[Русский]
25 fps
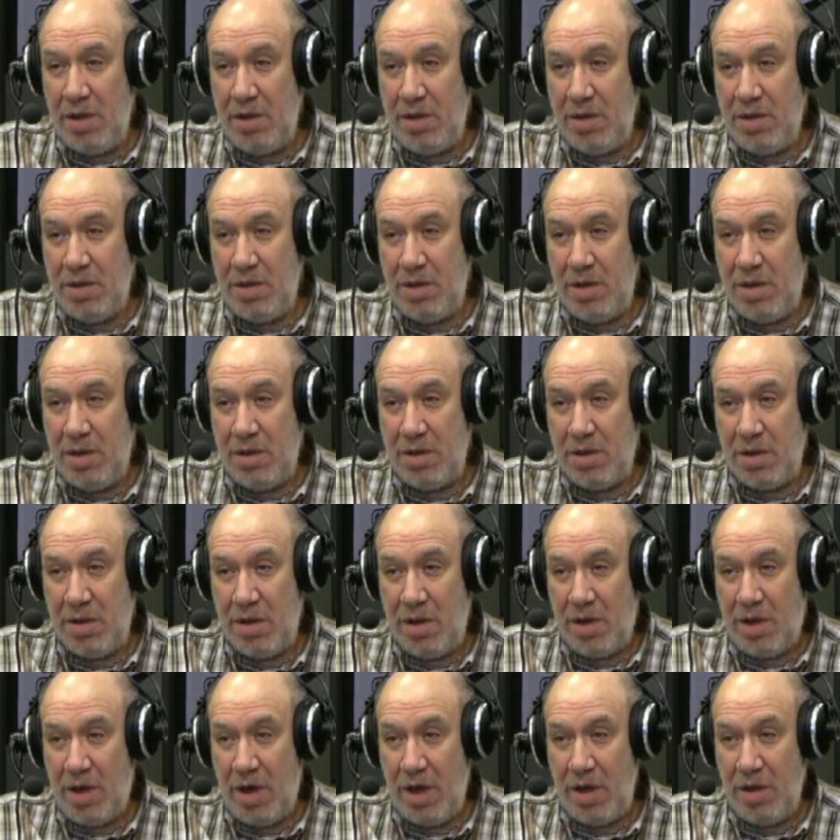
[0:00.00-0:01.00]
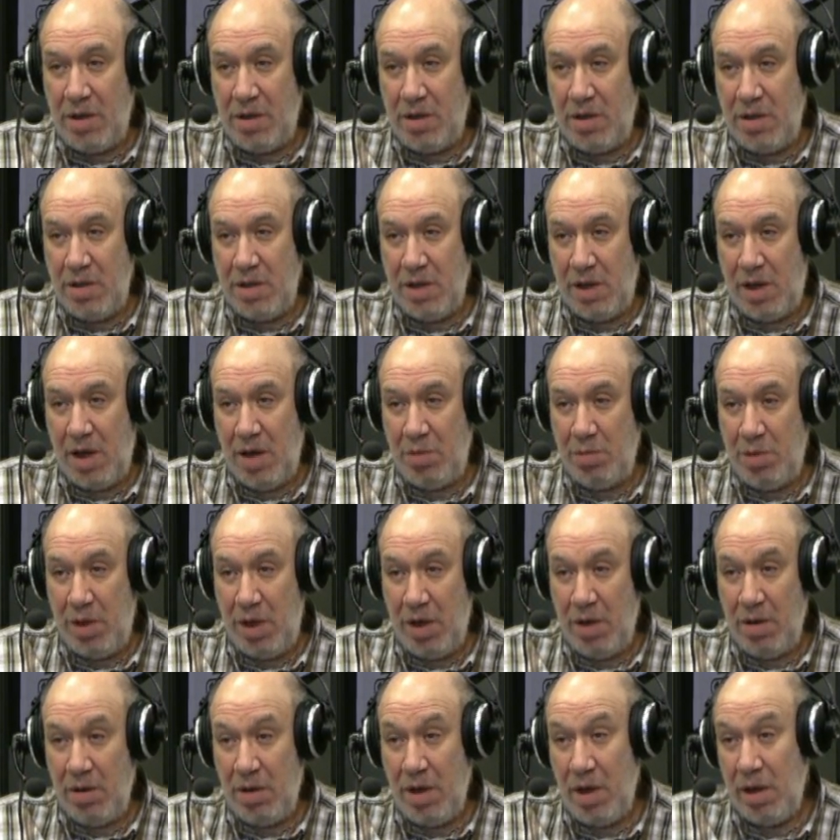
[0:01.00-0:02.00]
естественно, раньше
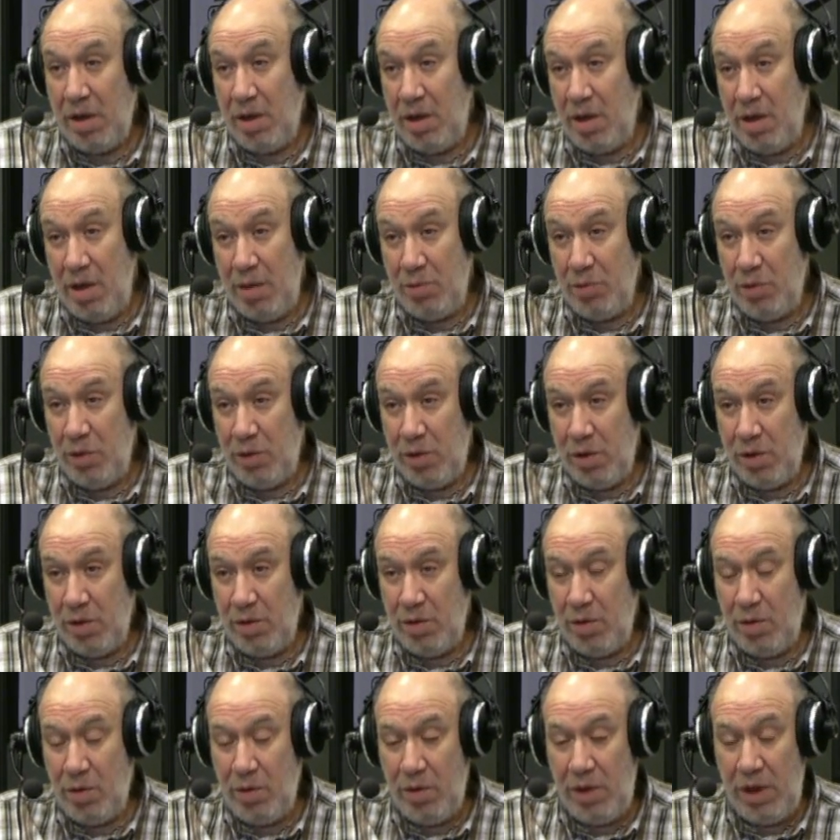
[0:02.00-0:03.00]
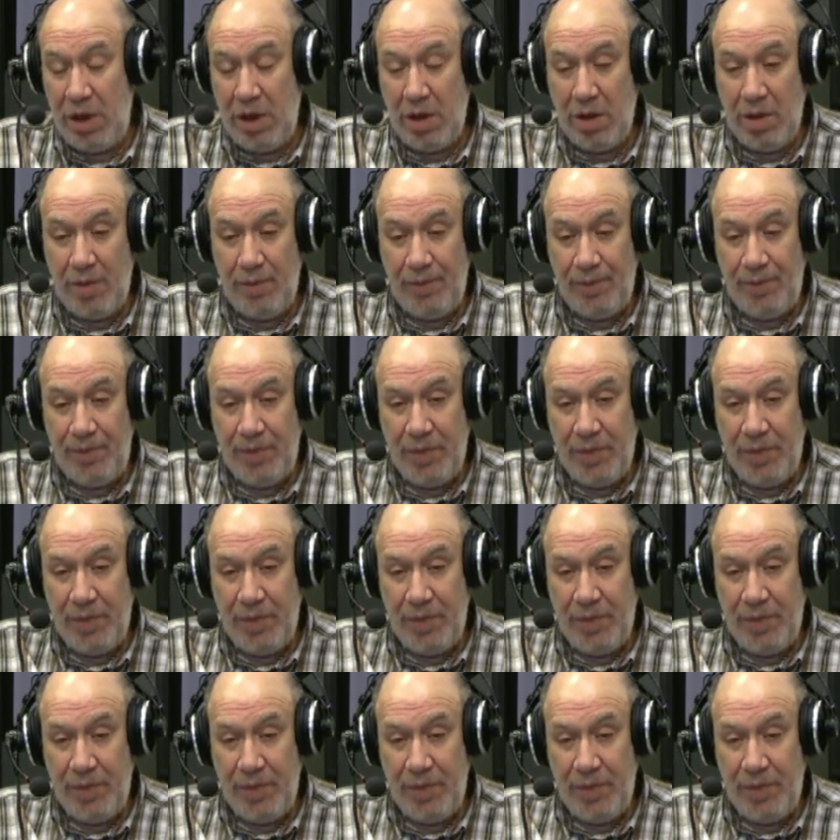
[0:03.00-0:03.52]
декабря, как и для многих других.